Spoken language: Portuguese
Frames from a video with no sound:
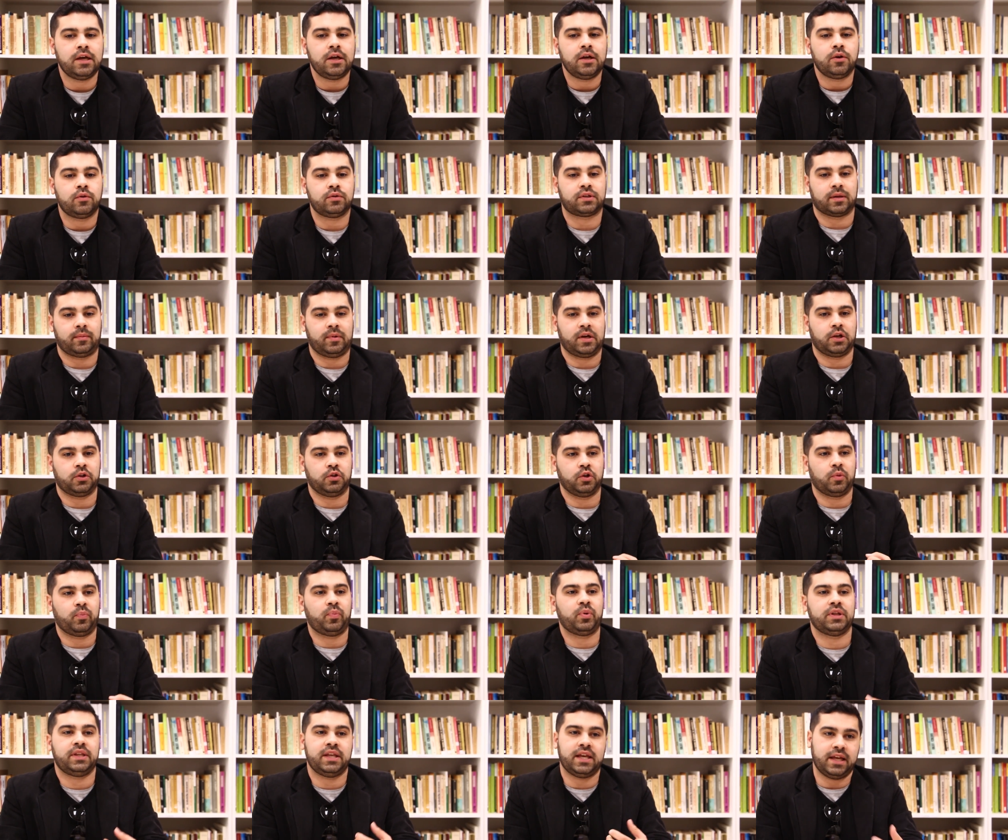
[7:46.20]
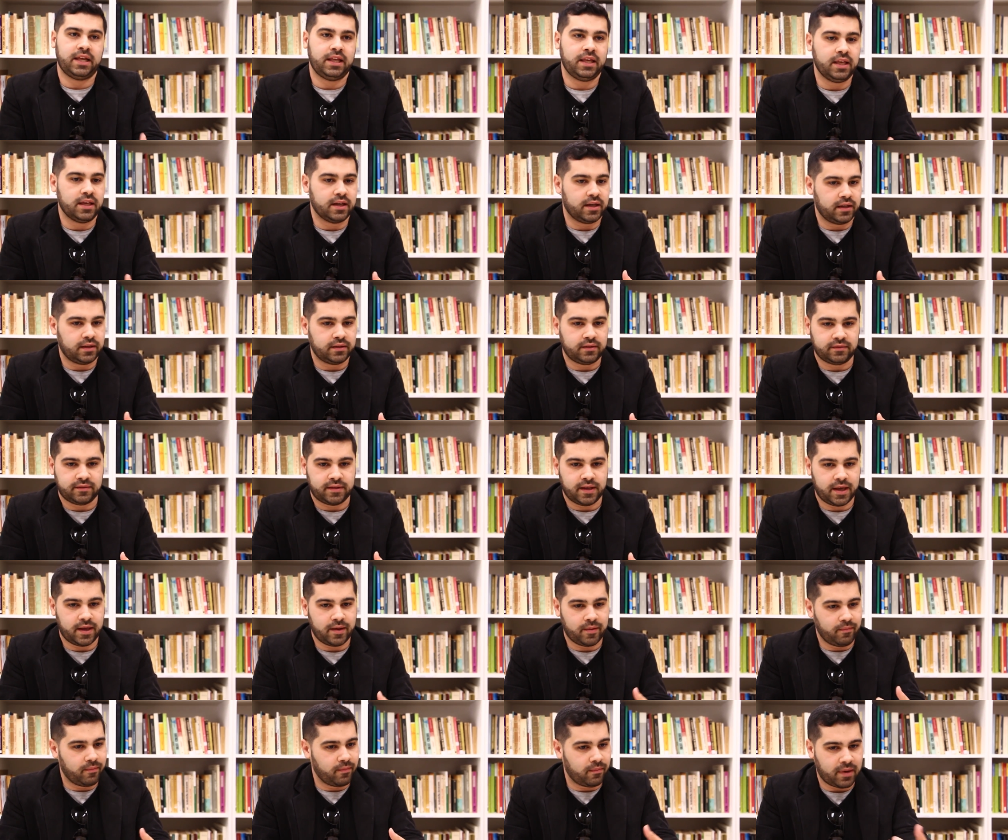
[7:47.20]
o trabalhador poderia ter
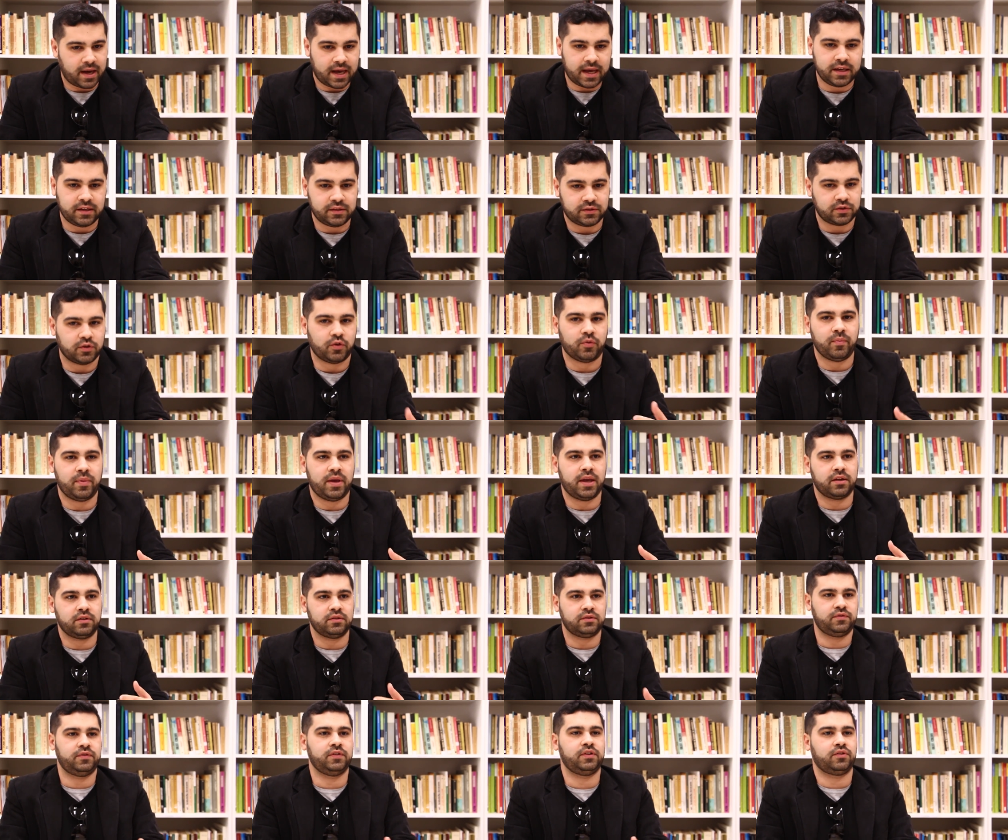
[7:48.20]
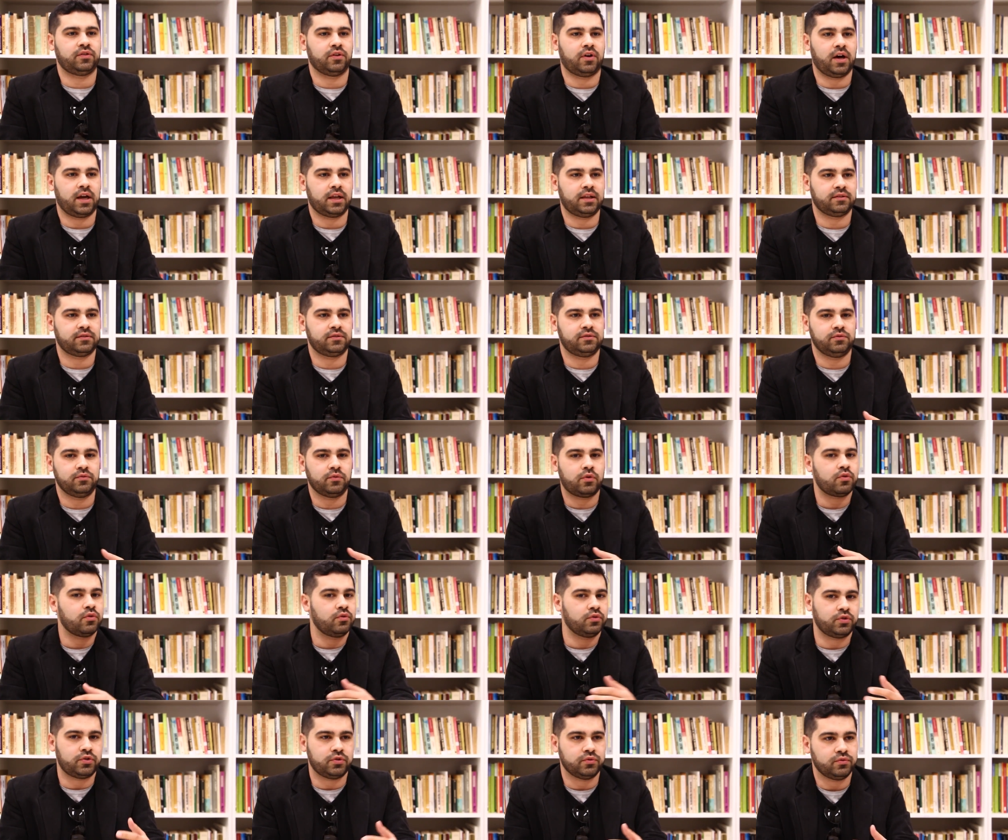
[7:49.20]
mais ou menos vitórias num
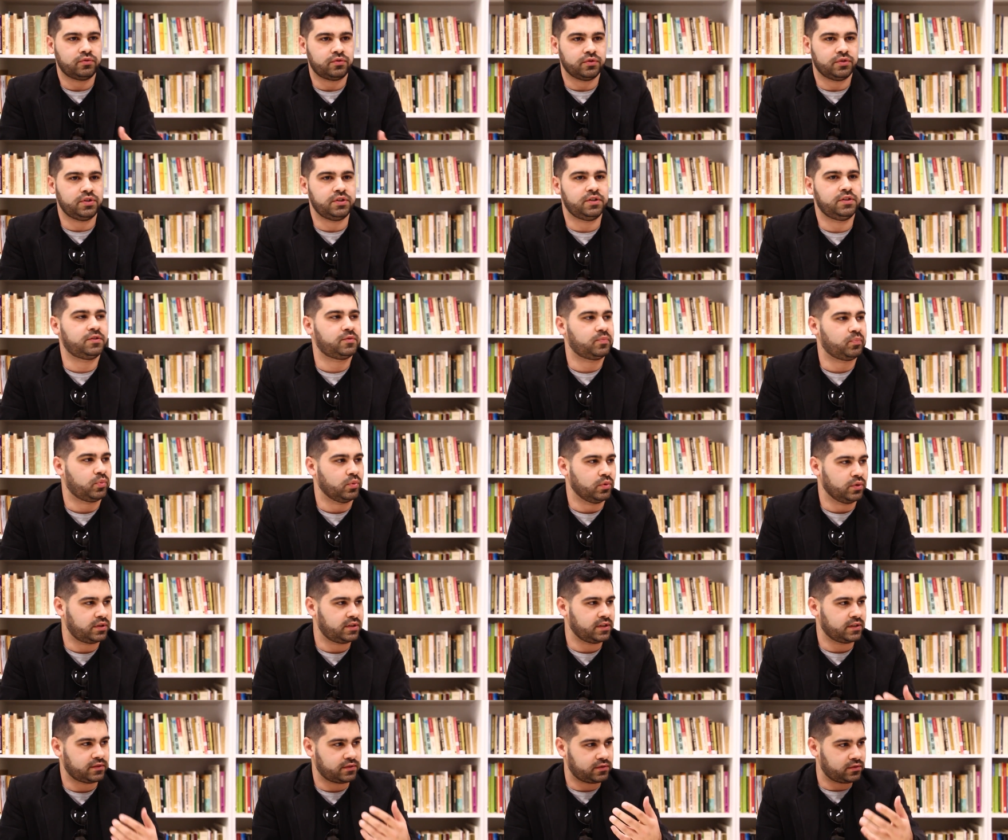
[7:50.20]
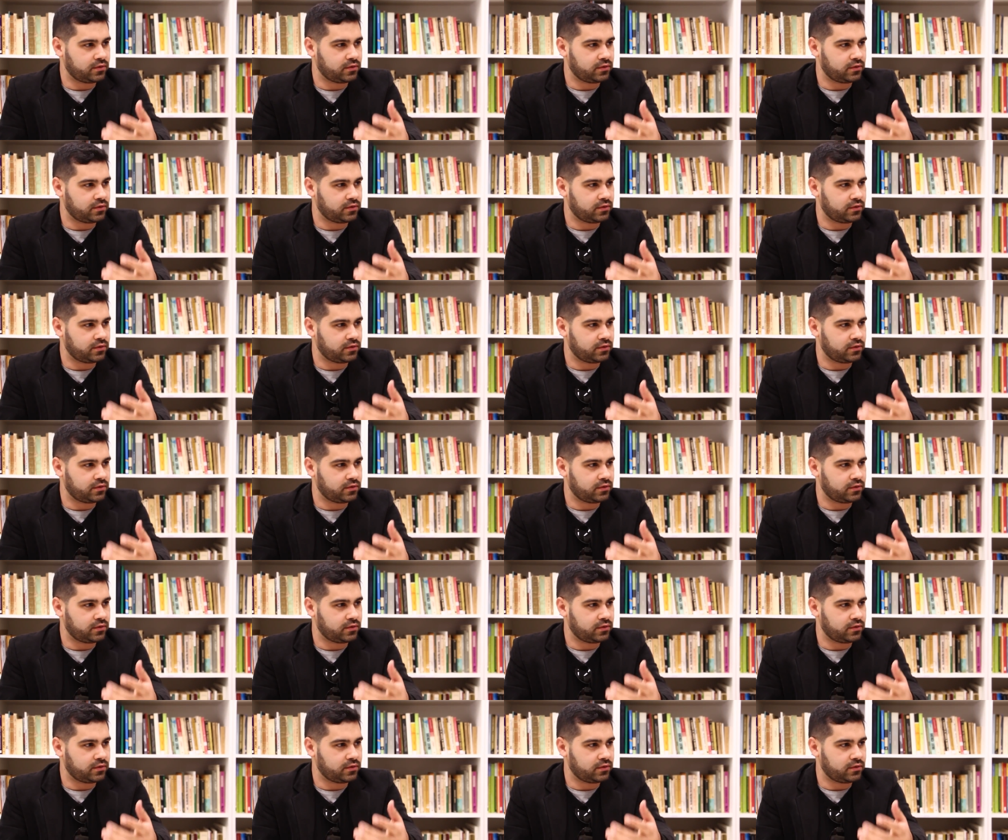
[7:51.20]
conjunto de disputas